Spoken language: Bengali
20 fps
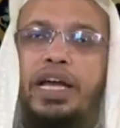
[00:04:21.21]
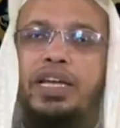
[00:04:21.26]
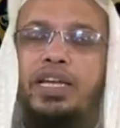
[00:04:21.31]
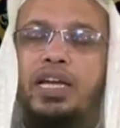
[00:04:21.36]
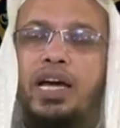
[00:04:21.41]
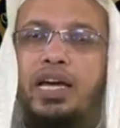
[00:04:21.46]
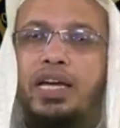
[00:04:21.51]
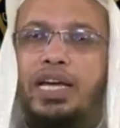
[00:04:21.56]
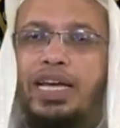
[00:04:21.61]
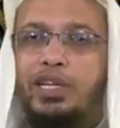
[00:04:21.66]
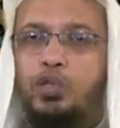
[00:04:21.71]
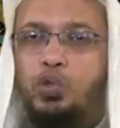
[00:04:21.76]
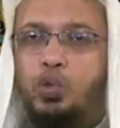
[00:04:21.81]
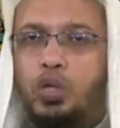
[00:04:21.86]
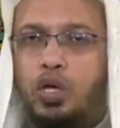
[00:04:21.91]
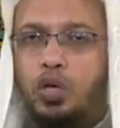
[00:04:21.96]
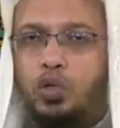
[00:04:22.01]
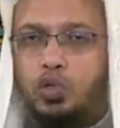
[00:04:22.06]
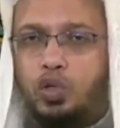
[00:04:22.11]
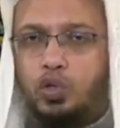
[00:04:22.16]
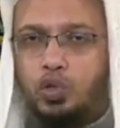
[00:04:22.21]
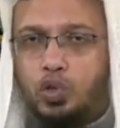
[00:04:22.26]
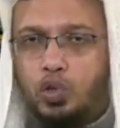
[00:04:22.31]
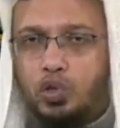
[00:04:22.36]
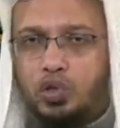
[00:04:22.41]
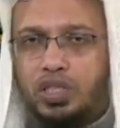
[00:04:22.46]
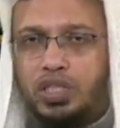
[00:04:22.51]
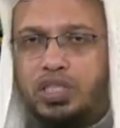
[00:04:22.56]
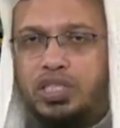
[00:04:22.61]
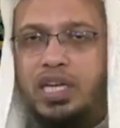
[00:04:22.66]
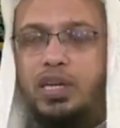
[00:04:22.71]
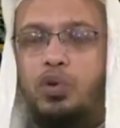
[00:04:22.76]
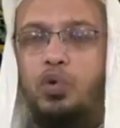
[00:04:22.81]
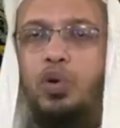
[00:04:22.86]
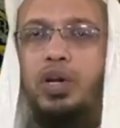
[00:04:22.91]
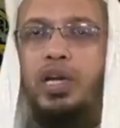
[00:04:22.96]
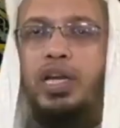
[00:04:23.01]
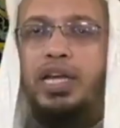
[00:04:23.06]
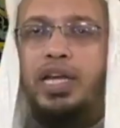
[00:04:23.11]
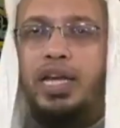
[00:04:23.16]
এটা এ যুগে অন্তত চেষ্টা
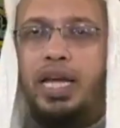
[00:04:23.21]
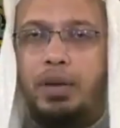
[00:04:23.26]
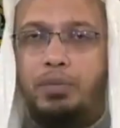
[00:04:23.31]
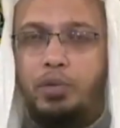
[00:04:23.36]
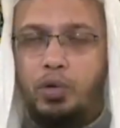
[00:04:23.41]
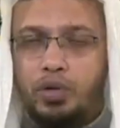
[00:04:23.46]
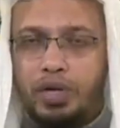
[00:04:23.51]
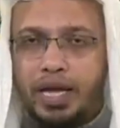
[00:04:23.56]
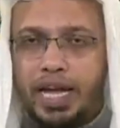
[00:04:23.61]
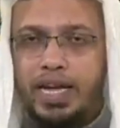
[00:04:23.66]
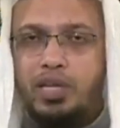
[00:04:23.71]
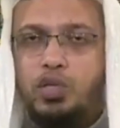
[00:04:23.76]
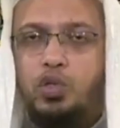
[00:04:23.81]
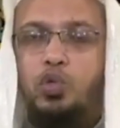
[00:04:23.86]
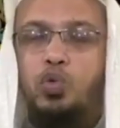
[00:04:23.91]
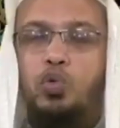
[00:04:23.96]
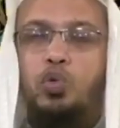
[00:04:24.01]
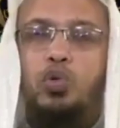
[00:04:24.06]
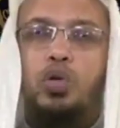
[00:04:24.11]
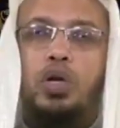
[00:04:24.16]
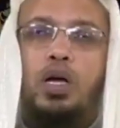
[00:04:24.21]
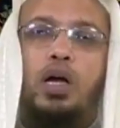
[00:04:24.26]
করলে এবং একটু